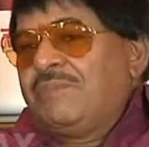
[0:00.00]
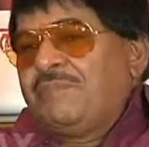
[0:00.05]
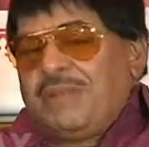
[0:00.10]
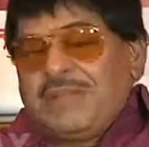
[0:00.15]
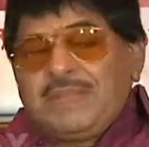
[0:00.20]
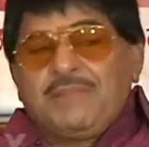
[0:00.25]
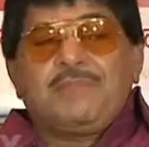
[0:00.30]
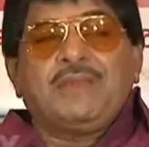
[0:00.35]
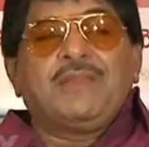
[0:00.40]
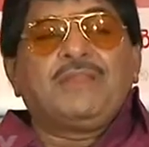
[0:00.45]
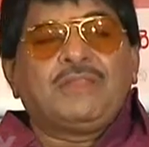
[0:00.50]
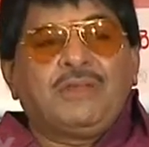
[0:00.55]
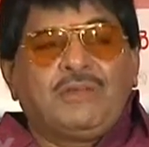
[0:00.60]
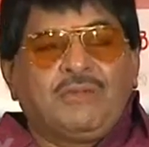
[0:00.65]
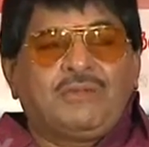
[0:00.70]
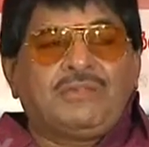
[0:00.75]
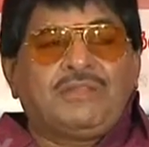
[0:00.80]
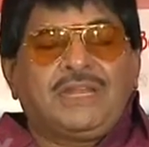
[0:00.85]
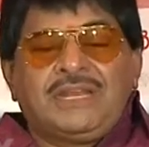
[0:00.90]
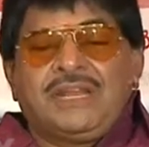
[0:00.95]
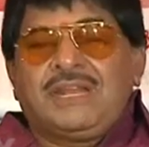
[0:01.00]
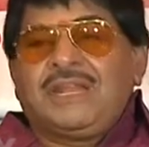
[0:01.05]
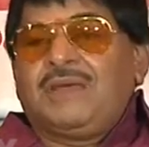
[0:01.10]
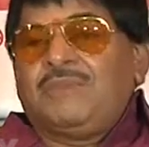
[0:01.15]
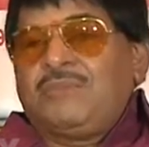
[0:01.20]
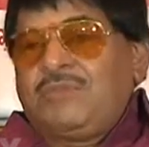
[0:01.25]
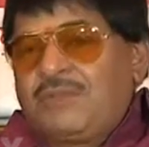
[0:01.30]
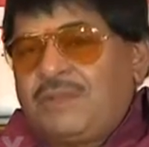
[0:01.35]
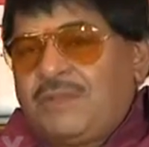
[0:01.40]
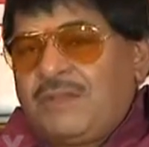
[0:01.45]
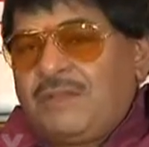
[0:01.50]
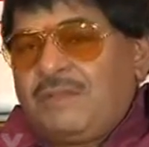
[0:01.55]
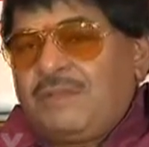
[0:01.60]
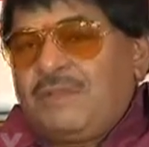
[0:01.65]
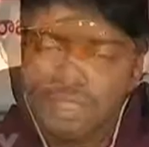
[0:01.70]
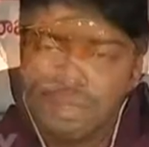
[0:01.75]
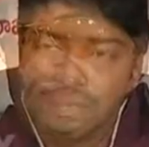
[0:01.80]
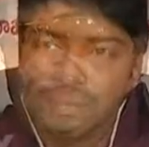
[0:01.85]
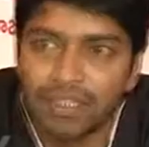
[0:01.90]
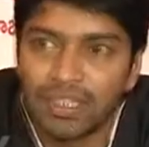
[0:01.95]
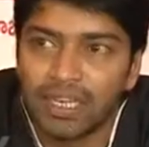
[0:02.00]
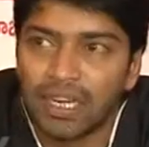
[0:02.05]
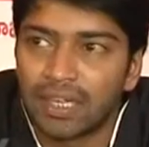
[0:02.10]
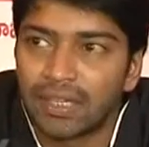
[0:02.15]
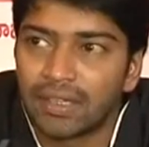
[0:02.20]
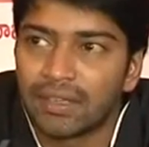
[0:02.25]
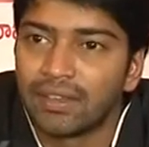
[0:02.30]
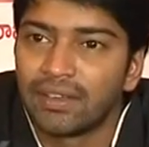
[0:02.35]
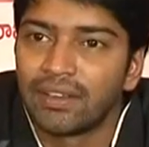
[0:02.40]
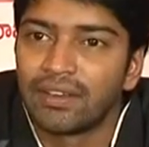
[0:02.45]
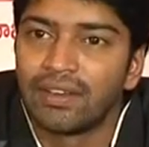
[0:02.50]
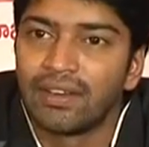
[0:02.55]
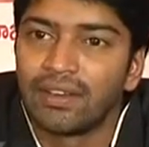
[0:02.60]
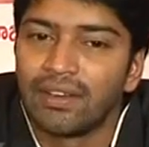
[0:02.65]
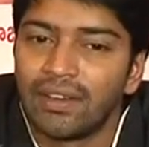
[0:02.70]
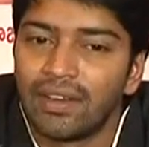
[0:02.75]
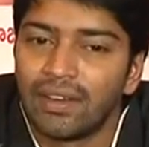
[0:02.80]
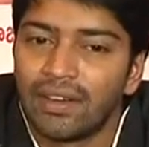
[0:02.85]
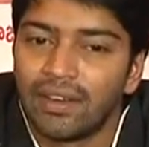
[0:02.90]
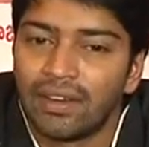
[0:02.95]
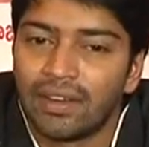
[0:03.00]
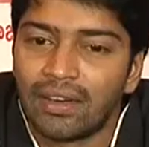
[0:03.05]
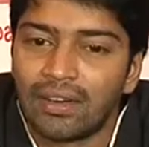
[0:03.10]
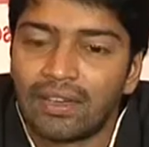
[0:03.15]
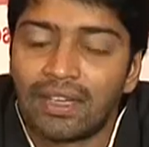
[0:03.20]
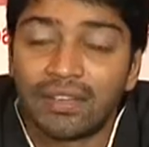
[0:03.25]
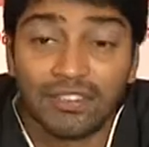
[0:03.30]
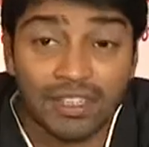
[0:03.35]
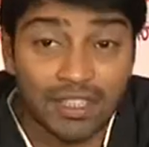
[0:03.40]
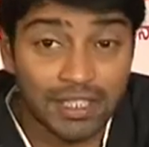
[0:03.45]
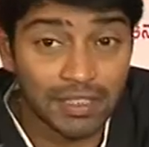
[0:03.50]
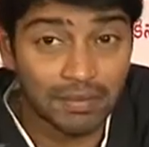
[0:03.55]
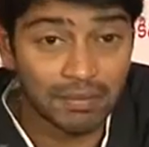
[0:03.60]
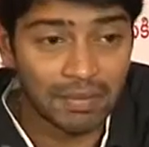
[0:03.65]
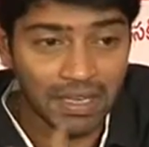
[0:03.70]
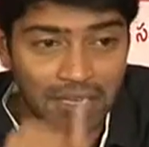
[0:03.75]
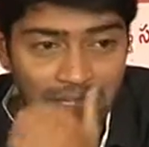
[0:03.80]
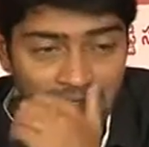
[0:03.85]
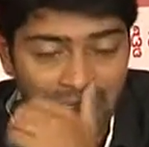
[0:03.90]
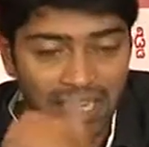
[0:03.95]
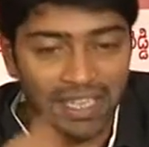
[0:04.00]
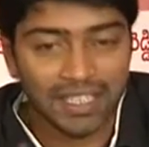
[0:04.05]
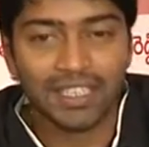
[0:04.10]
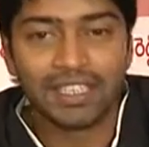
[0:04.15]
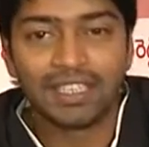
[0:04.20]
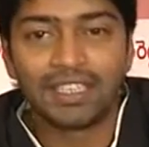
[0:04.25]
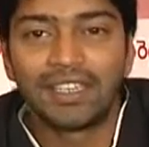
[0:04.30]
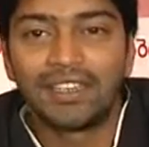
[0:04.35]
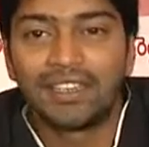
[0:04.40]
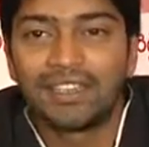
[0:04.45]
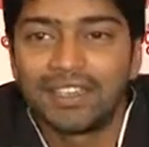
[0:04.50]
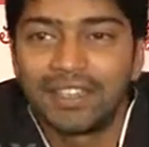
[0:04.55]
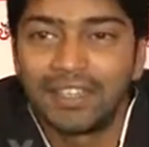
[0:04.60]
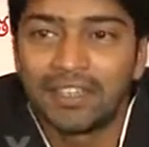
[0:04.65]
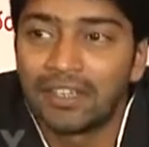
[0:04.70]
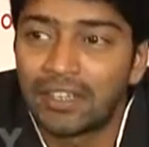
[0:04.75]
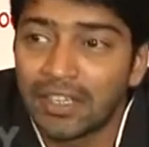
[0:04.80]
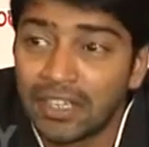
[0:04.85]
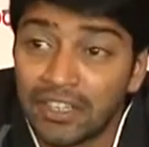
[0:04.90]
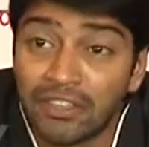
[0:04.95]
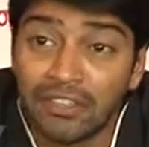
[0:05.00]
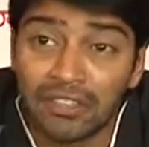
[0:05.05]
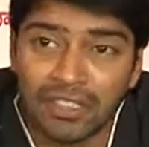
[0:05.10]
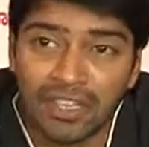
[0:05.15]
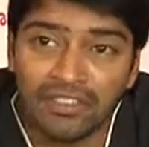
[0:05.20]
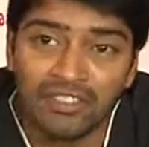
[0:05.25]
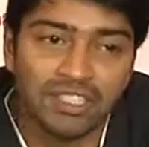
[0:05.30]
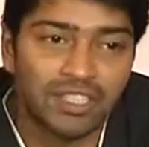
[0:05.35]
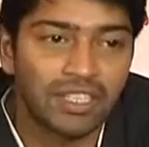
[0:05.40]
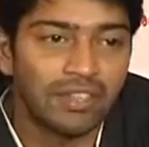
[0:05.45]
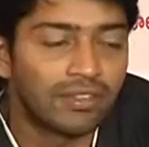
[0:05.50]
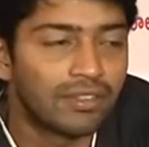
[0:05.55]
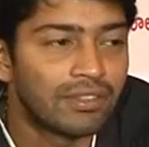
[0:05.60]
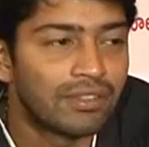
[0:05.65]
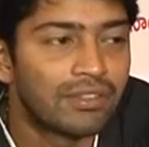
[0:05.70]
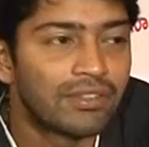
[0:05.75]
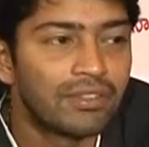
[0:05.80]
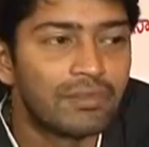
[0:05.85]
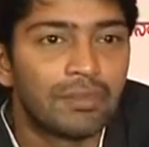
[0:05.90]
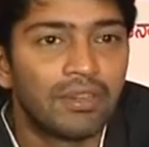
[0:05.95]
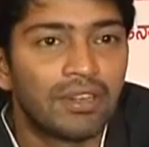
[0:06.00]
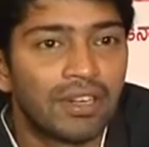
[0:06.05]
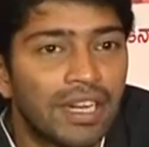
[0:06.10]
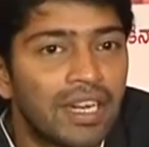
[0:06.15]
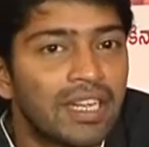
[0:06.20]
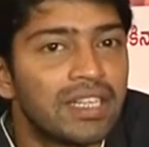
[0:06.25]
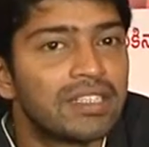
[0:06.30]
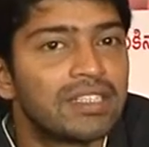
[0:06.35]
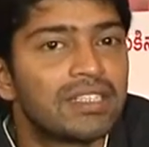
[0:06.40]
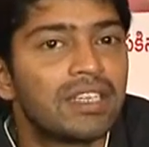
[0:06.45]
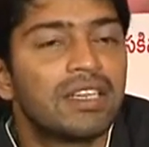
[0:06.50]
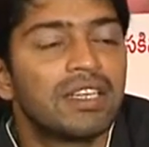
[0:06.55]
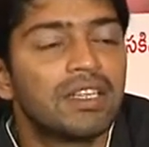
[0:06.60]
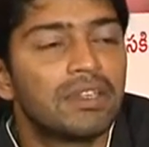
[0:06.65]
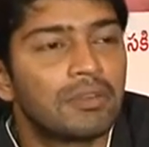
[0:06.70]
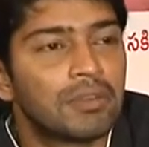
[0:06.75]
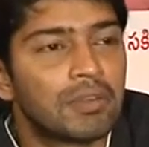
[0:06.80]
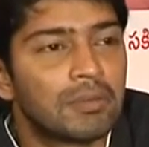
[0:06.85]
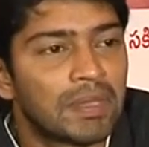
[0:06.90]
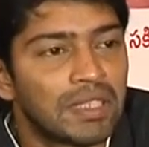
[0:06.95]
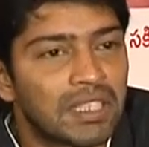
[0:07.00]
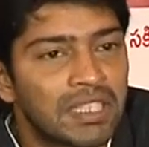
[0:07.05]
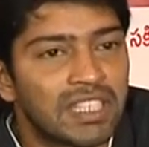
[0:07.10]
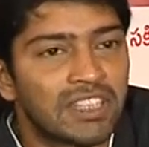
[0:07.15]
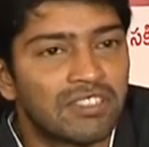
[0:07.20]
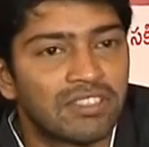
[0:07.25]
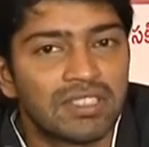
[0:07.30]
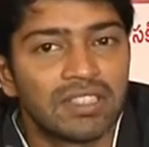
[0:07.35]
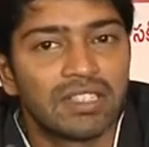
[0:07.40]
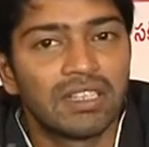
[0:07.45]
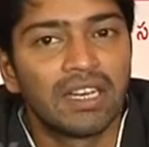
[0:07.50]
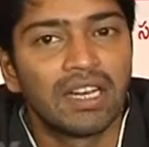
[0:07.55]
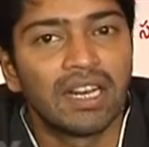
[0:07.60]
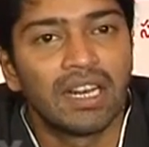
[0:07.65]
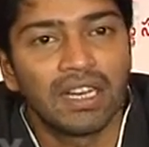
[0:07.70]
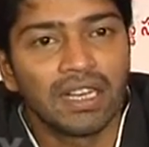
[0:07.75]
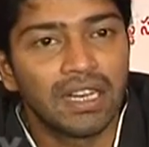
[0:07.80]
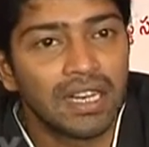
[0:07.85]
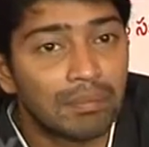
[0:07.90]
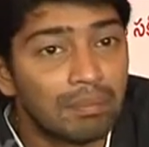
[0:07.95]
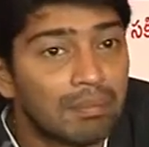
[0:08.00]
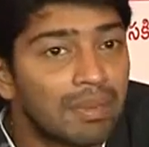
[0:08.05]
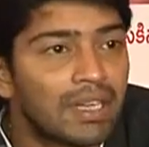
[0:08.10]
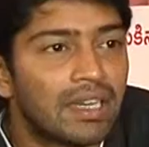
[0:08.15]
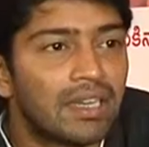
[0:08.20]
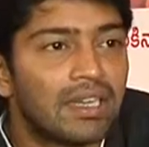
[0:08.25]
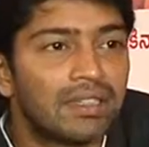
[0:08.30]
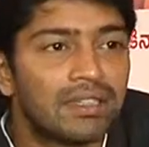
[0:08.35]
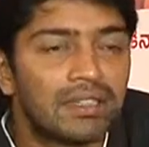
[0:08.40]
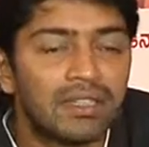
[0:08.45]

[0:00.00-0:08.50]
ప్రతిఫలం దక్కుద్దని నేను నమ్ముతున్నాను జంపు జిల్లాని అంటే ఫస్ట్ మాకు ఛాలెంజ్ ఏంటంటేనండి రెండు సంస్థలు ఇప్పుడు రిలయన్స్ అనేది ఒక పెద్ద సంస్థ అలాగే అంబిక